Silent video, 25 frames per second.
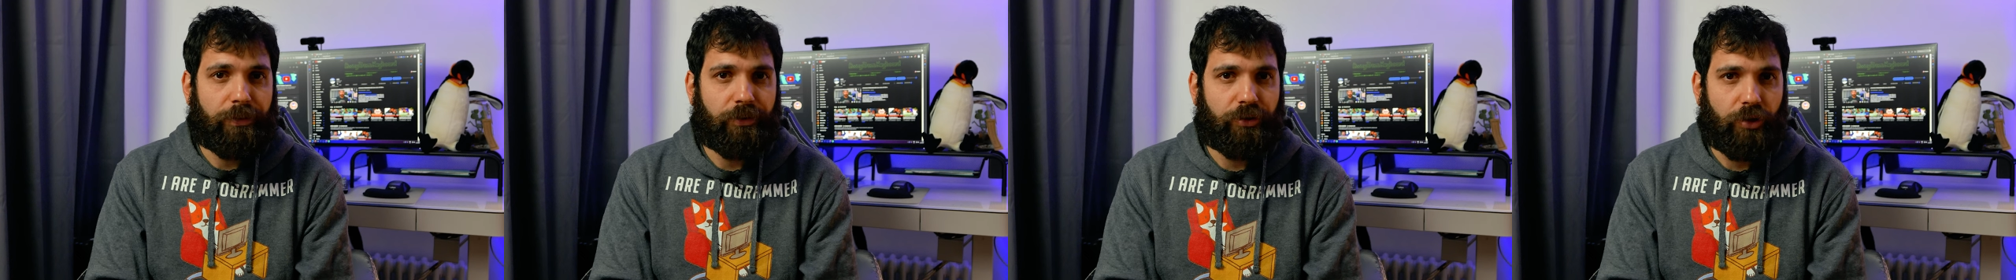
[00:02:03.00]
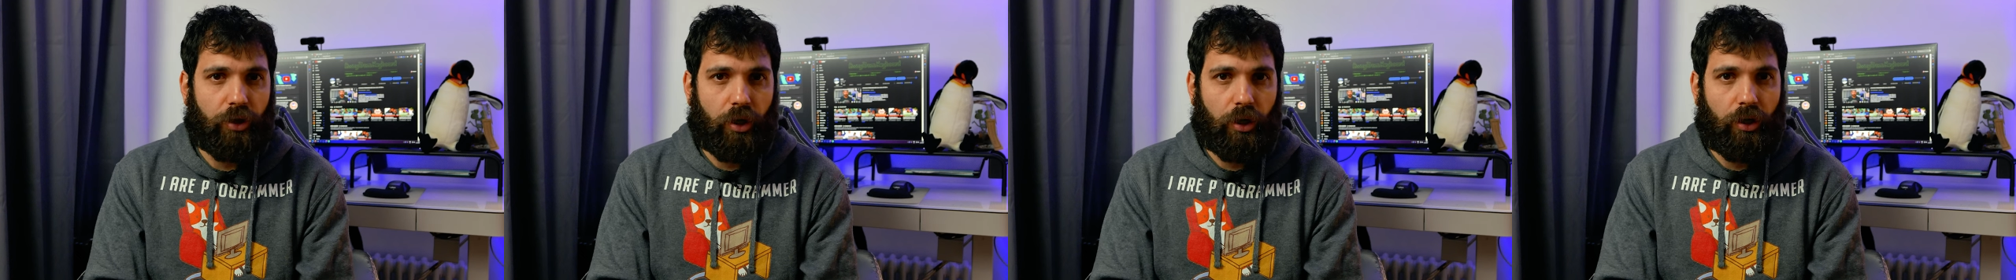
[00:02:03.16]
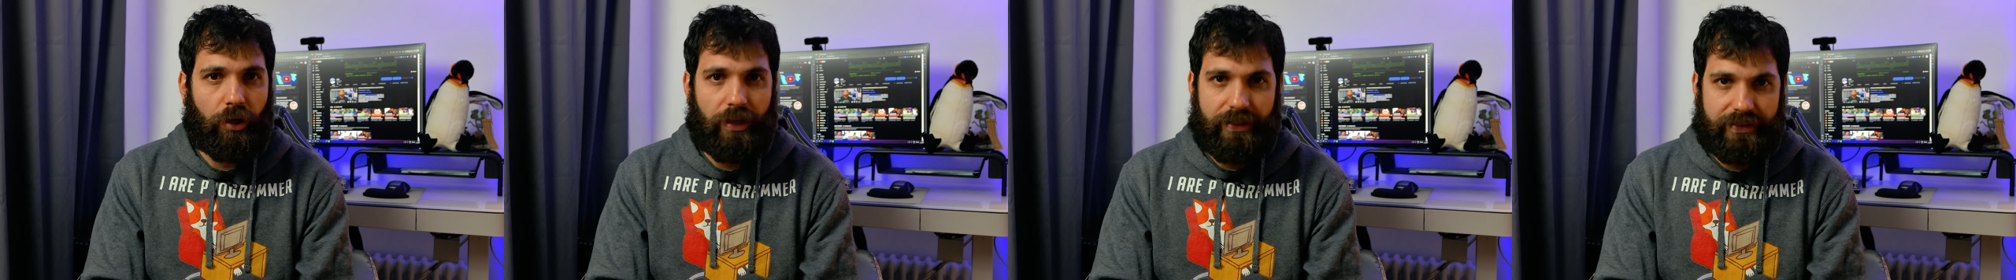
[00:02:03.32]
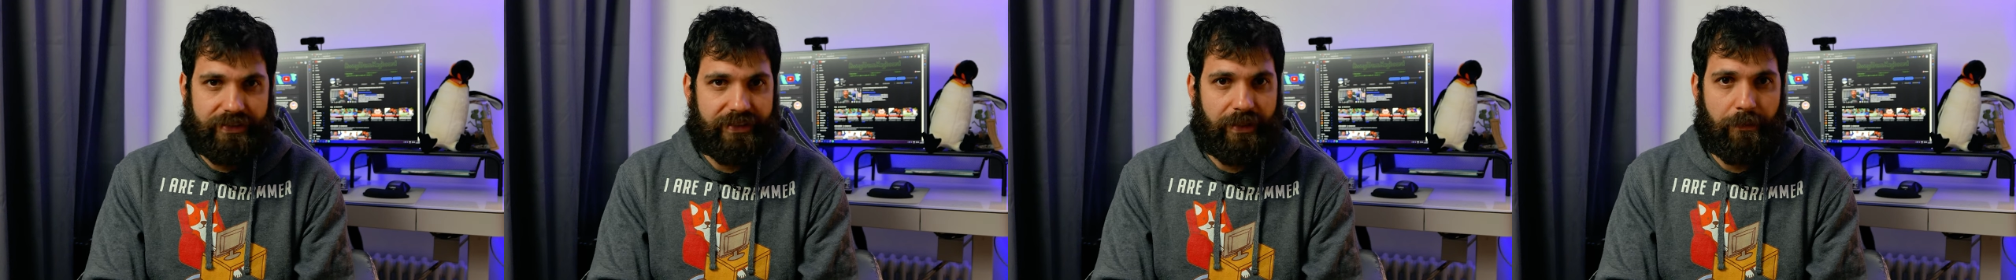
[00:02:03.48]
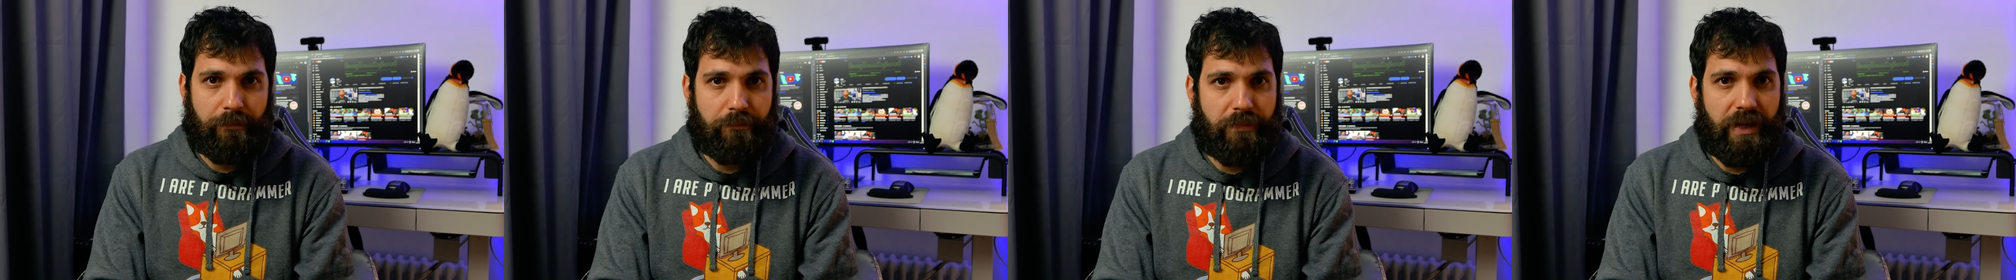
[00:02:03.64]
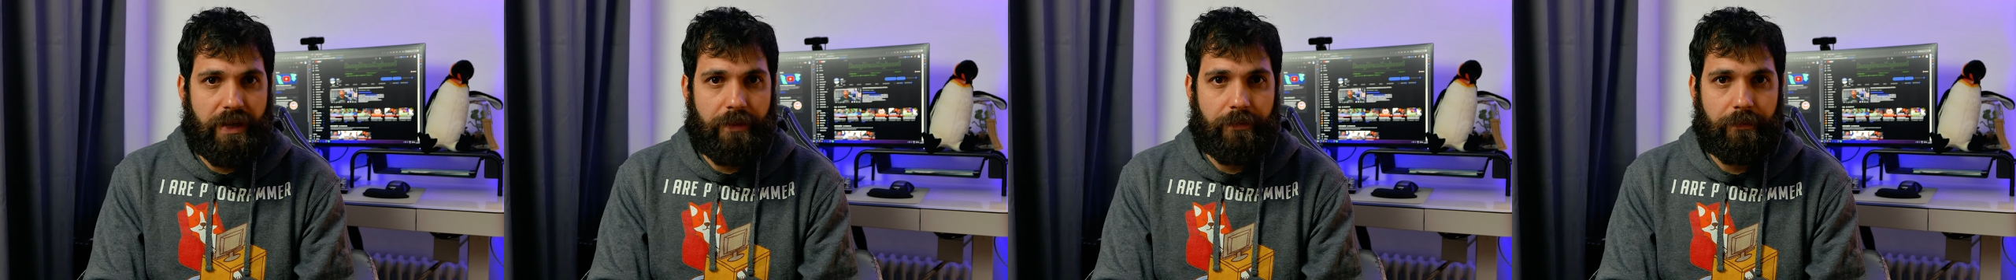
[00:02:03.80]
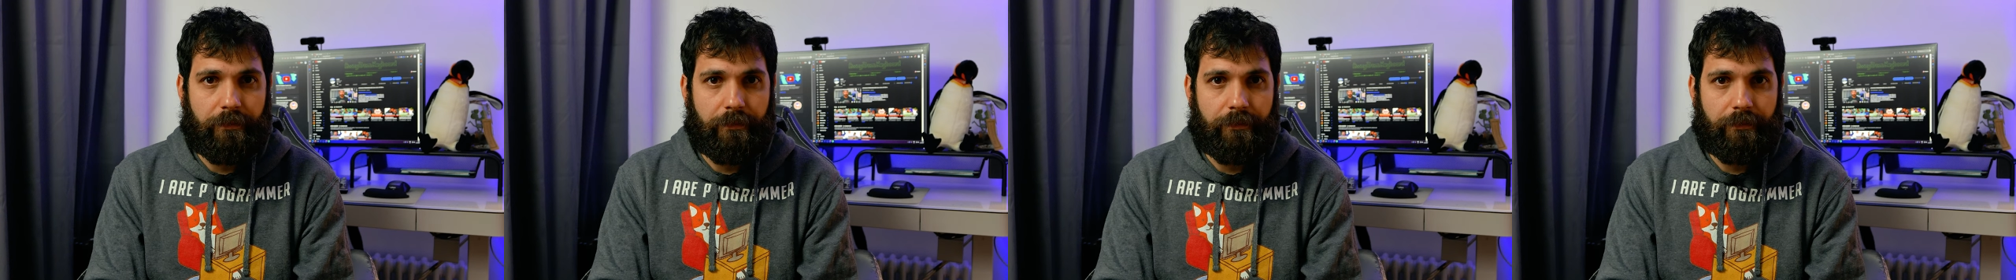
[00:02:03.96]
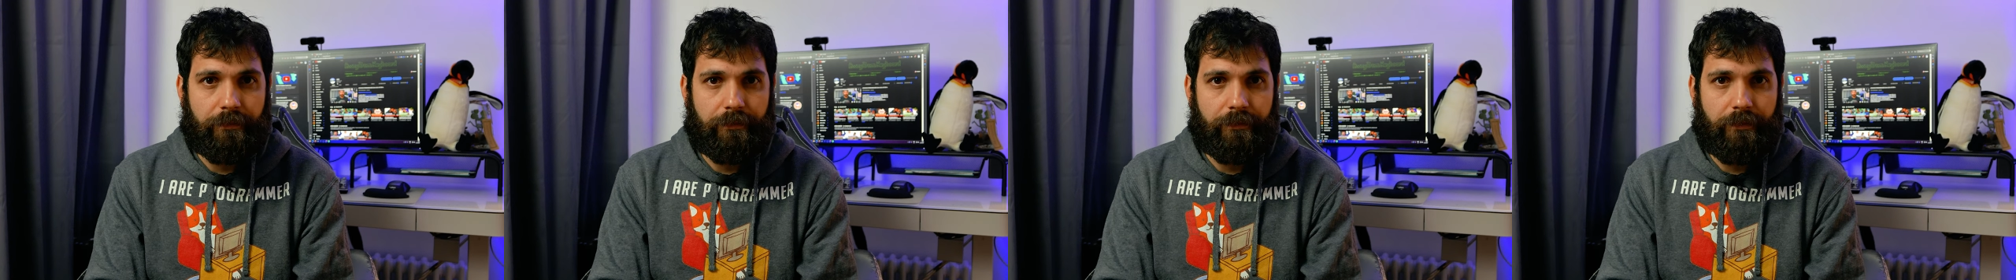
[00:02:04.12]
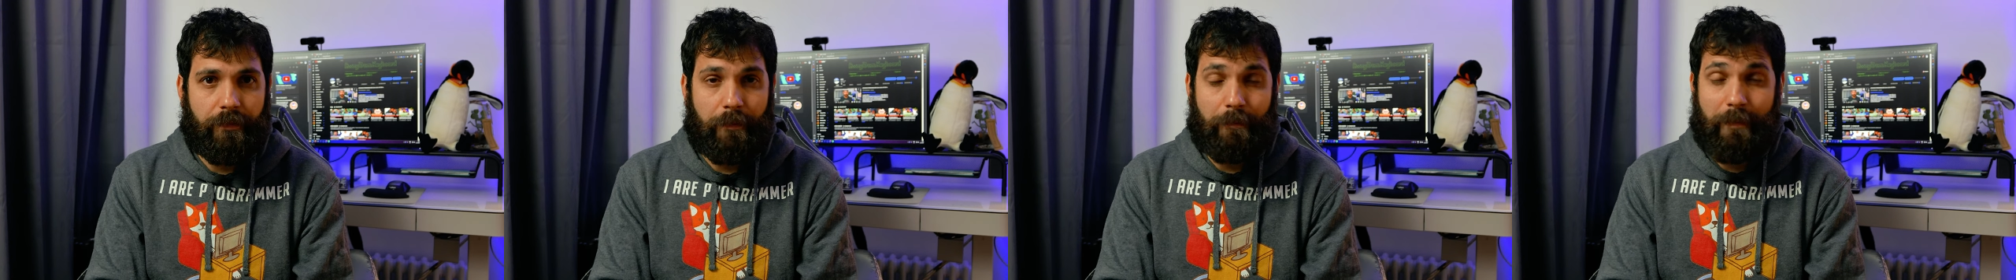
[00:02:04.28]
protocollo SMB.
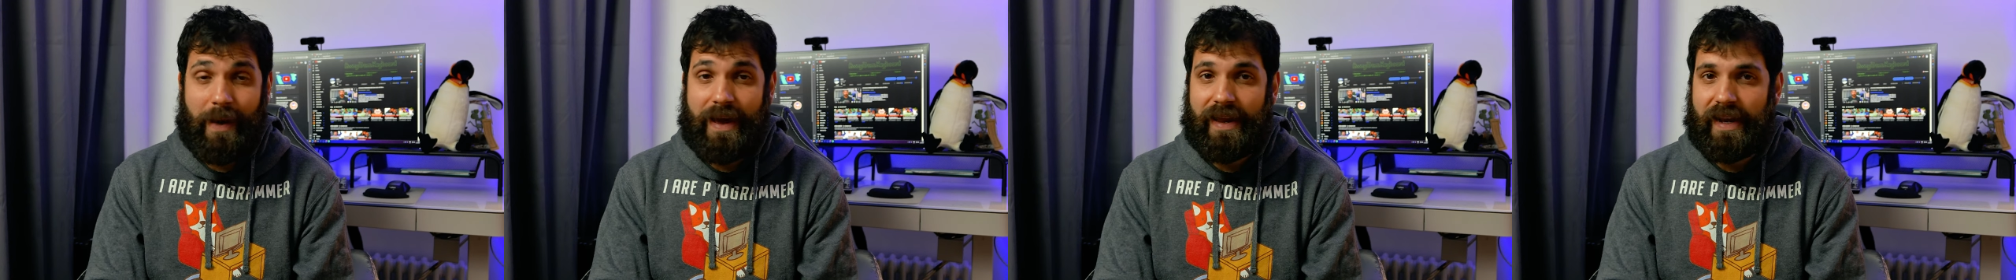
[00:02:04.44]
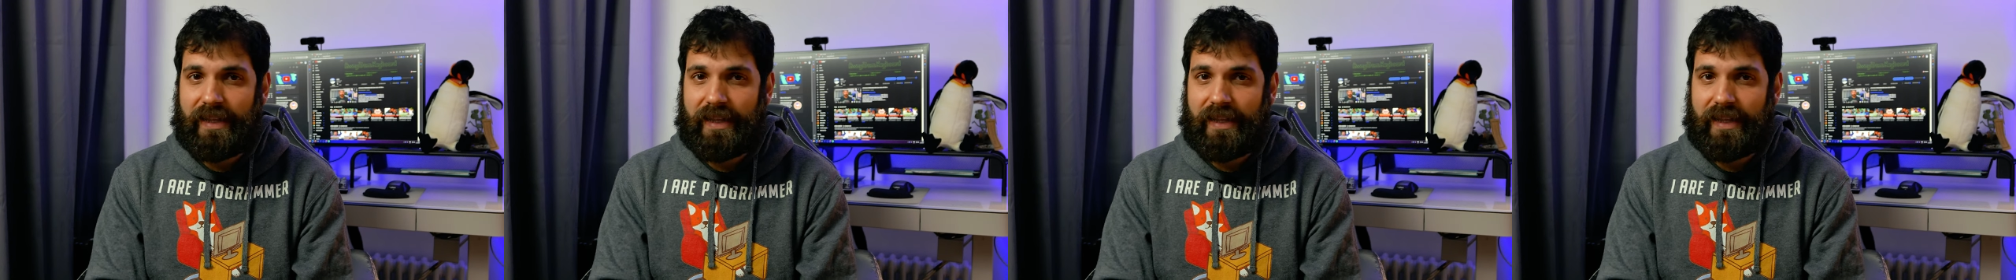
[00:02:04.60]
Ma